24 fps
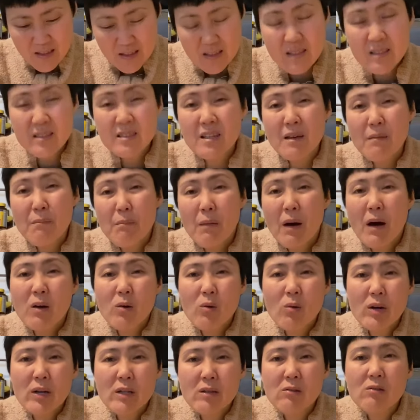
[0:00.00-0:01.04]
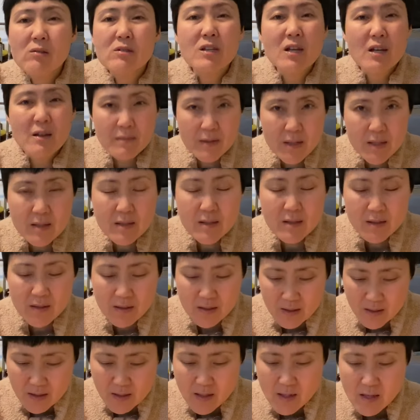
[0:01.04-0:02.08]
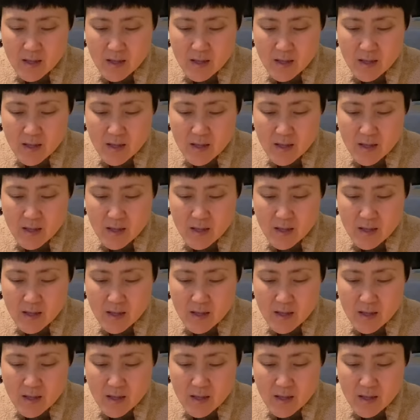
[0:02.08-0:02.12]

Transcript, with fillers: す1000万超えでございます